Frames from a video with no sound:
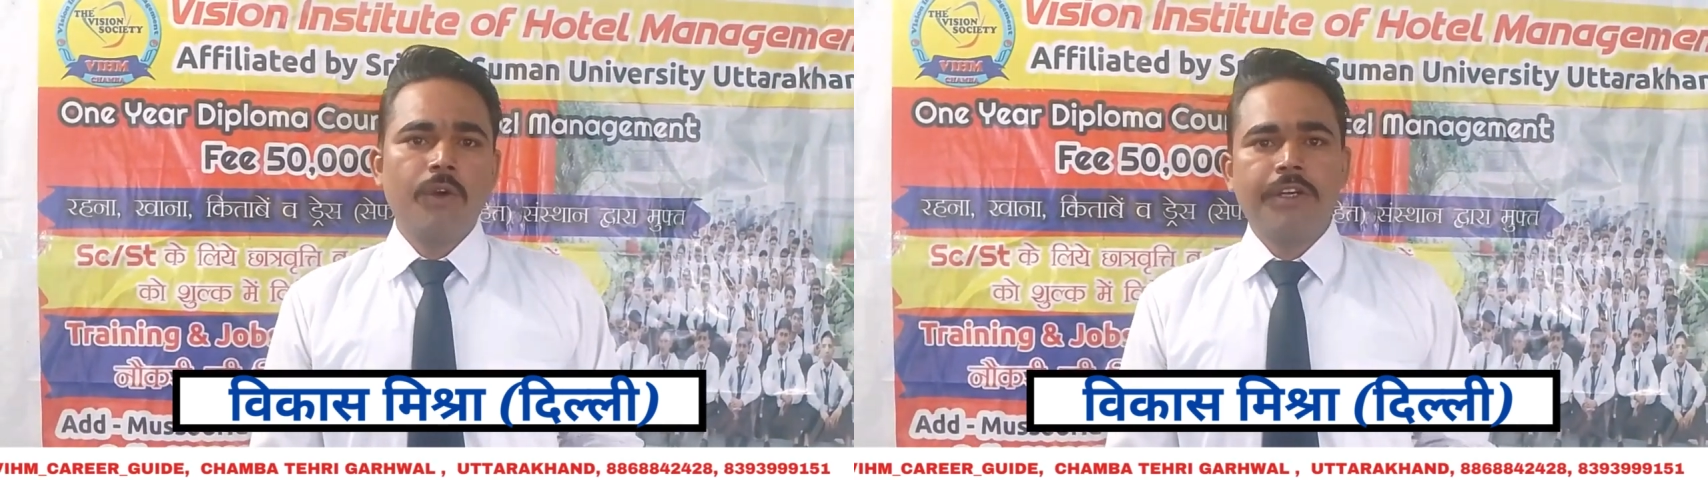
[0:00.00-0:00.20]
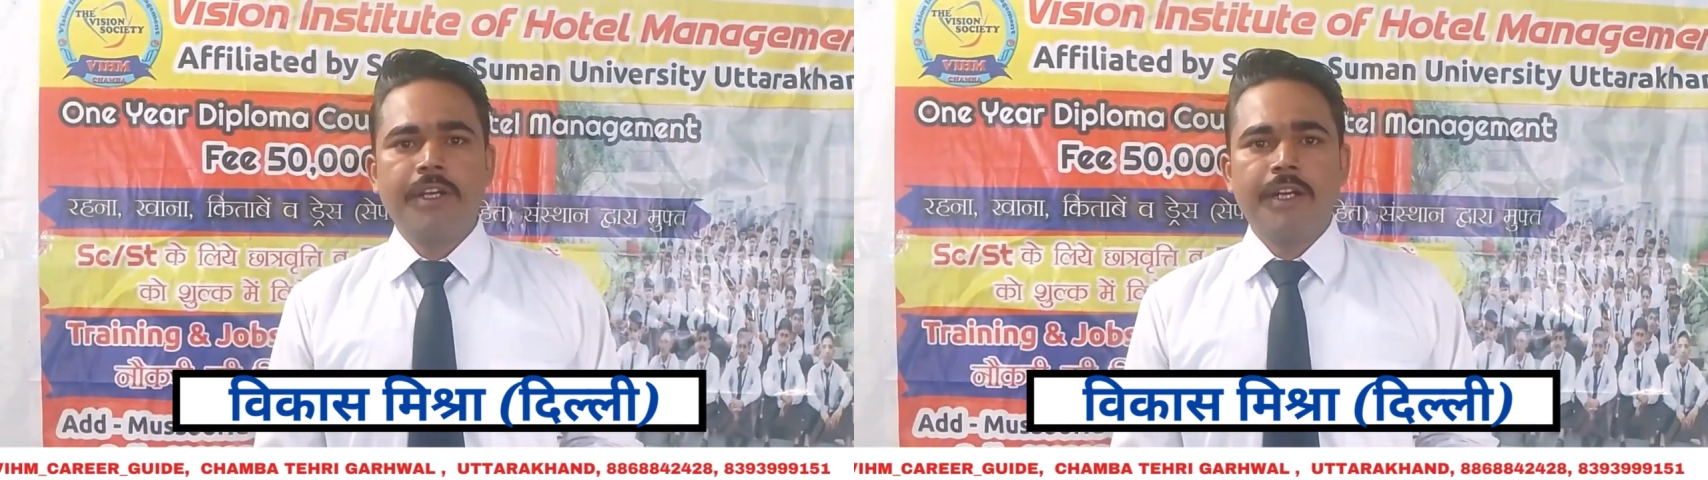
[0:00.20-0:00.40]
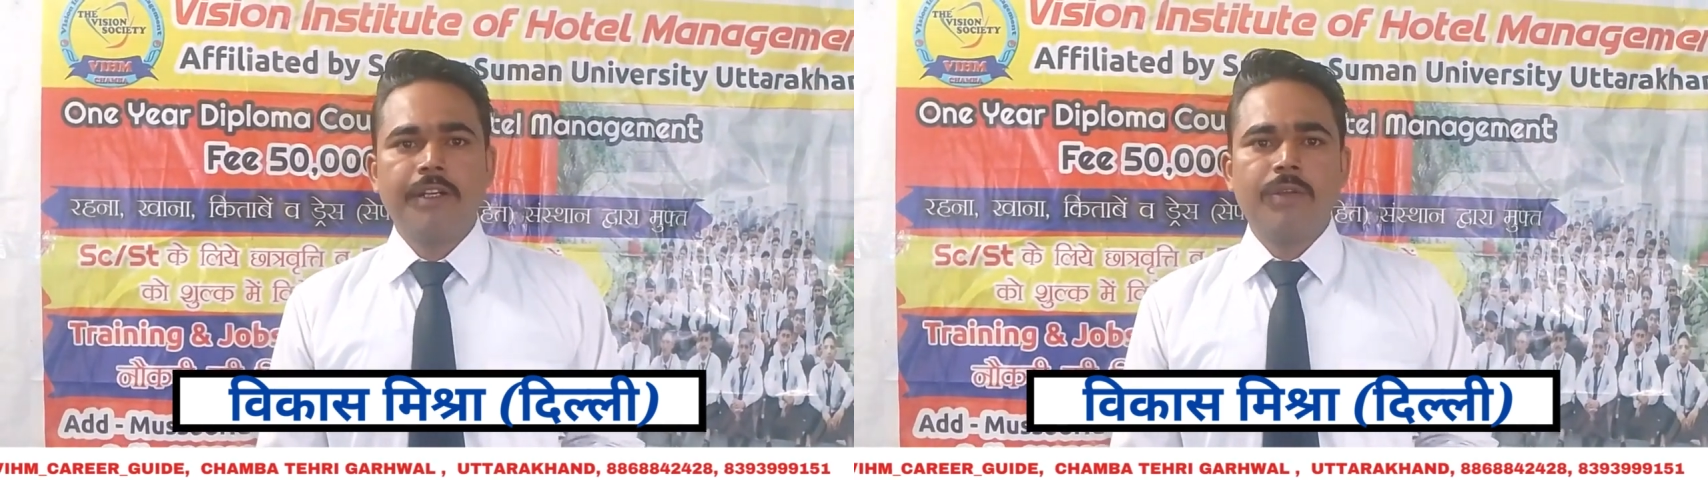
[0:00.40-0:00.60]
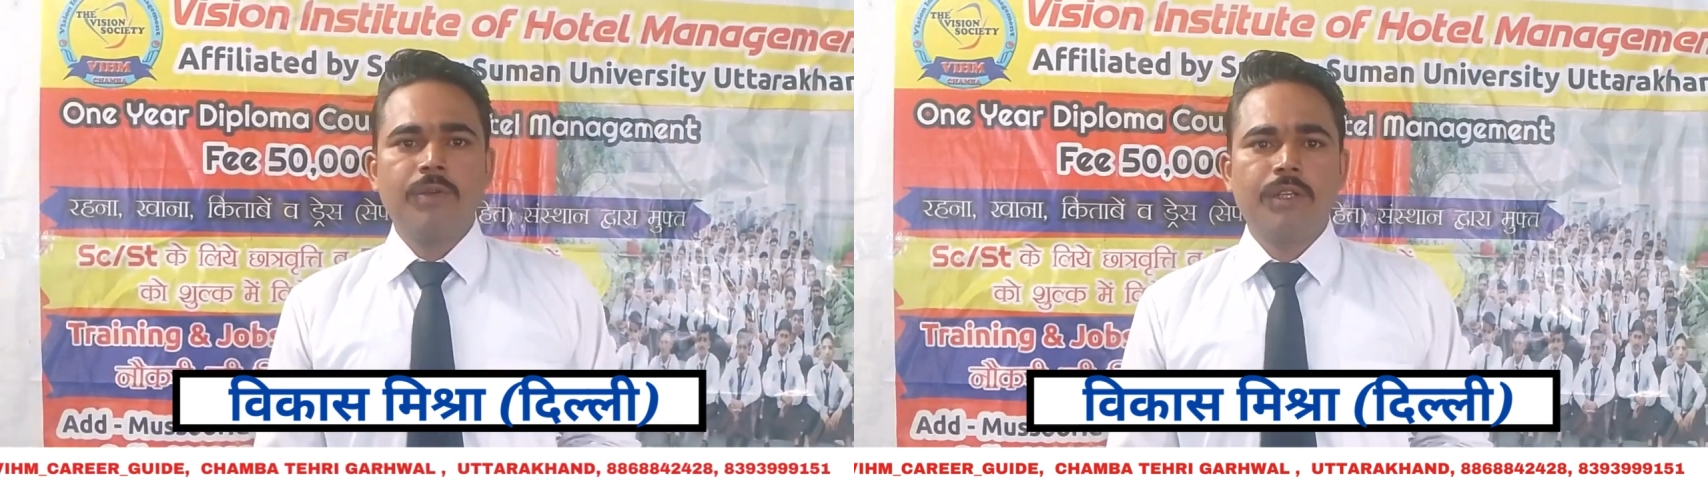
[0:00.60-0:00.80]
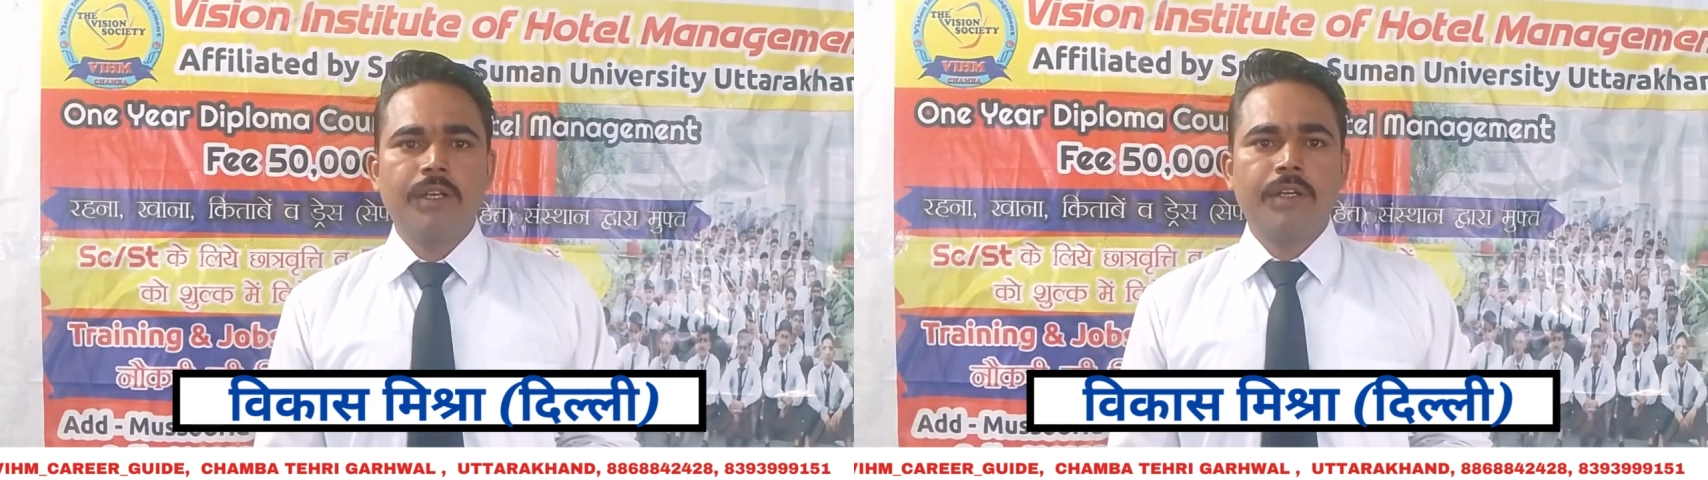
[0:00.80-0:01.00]
कॉन्टिनेंटल
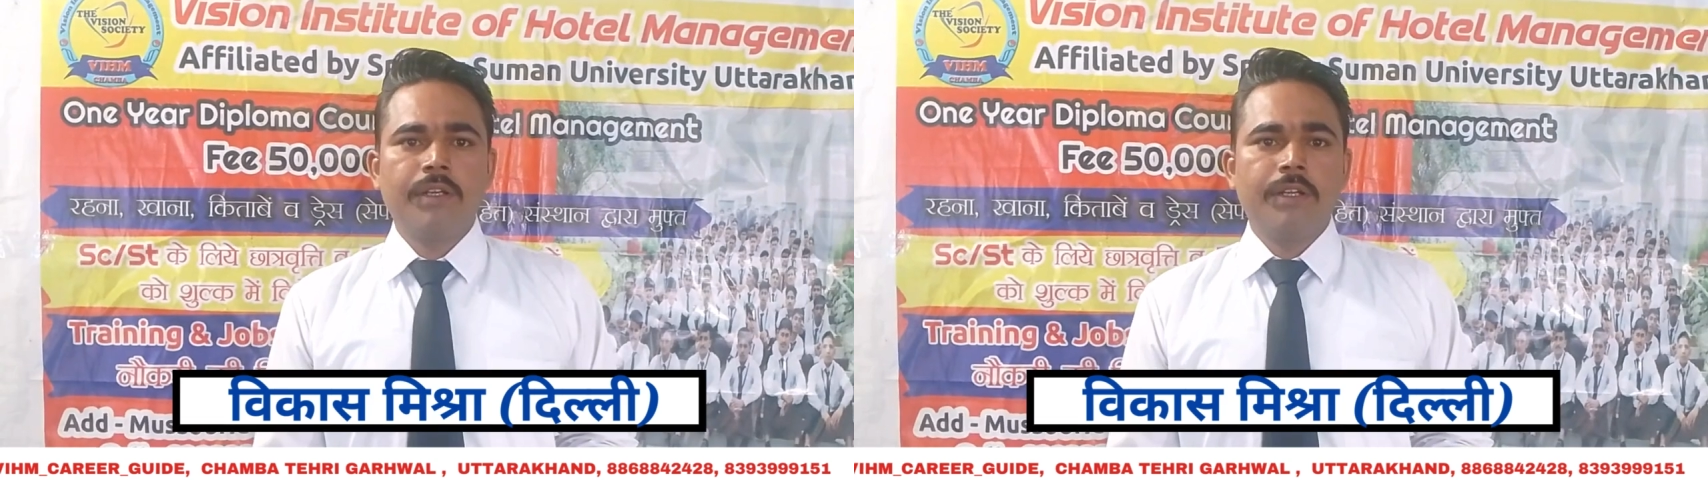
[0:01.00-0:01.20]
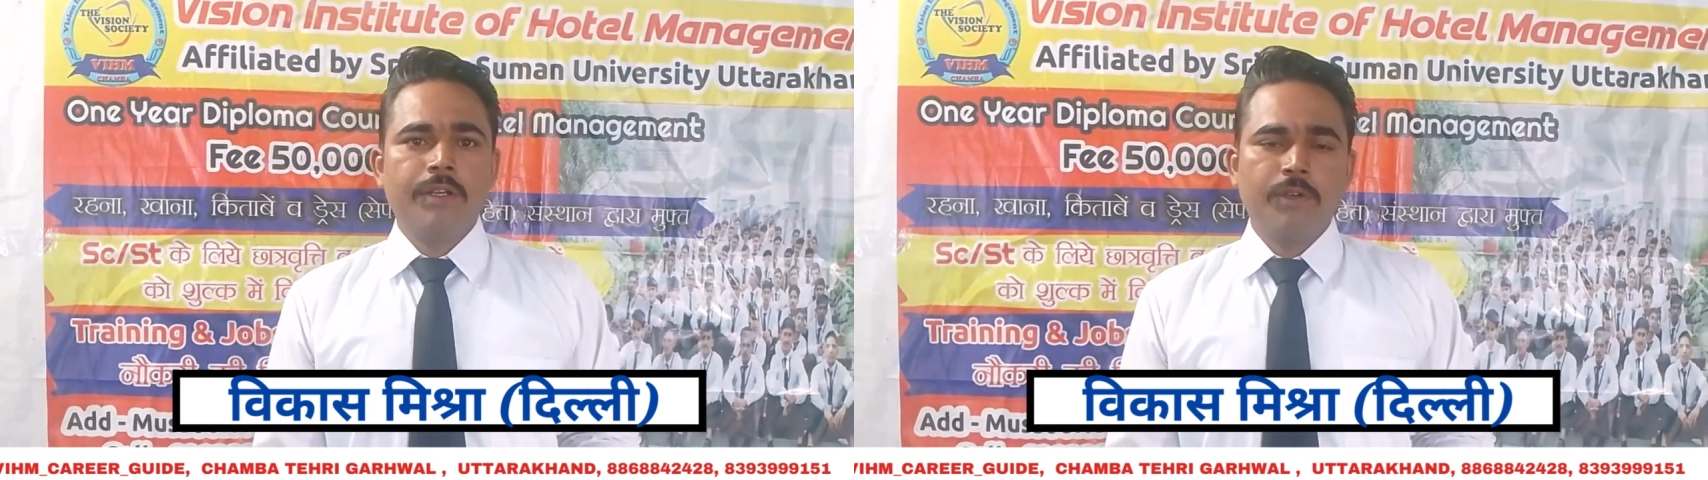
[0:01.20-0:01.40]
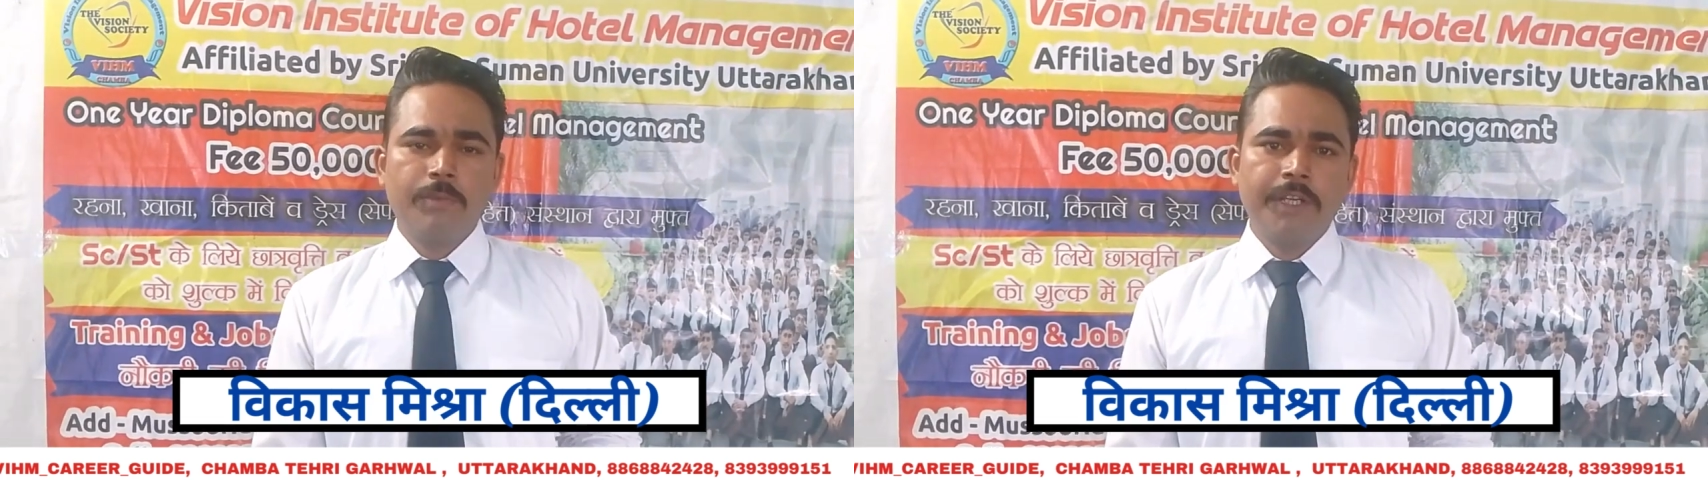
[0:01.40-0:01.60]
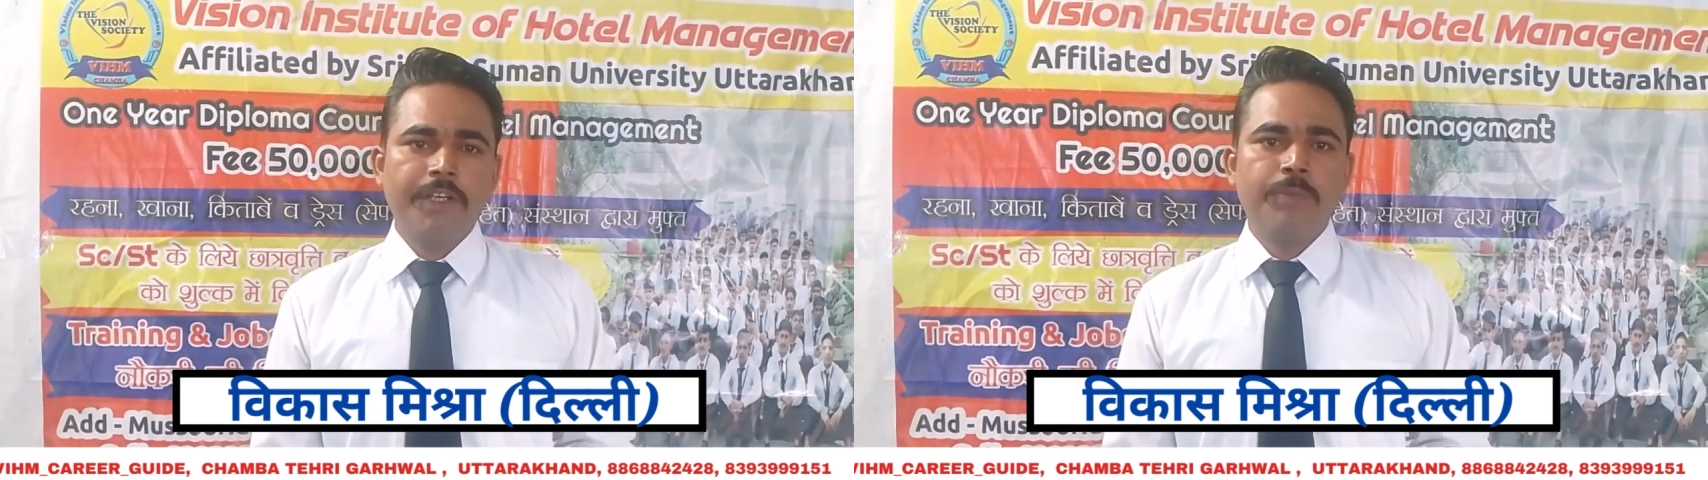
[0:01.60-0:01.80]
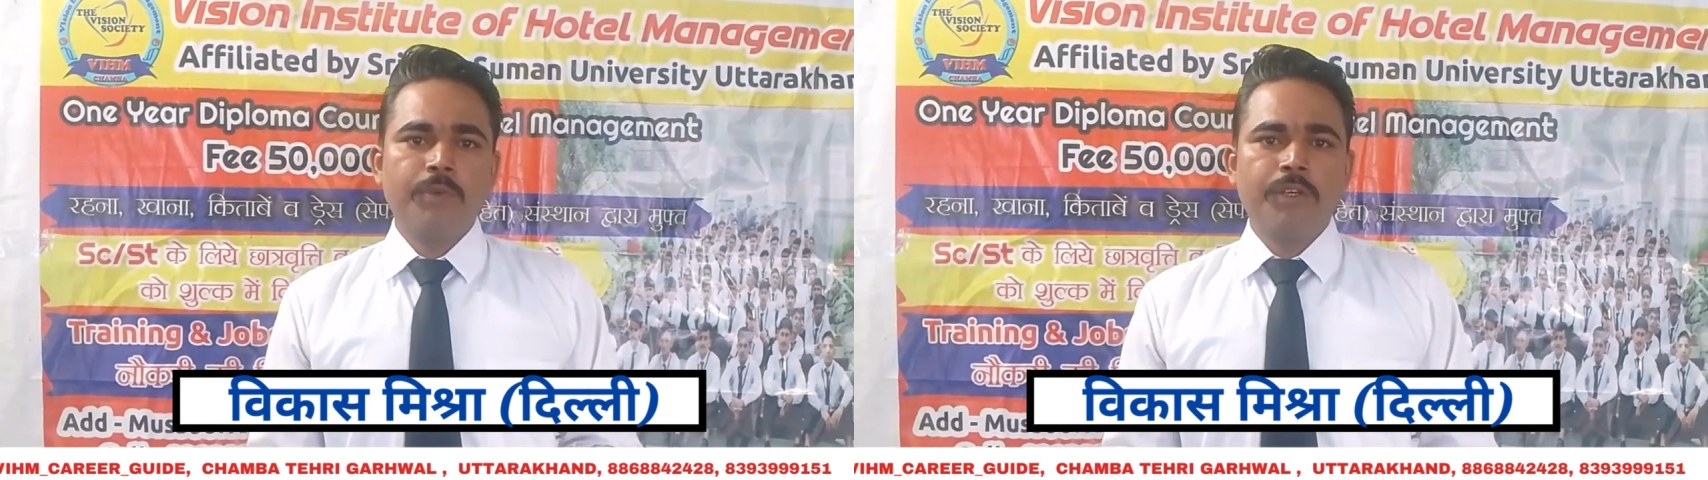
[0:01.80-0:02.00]
हो गया और बेकरी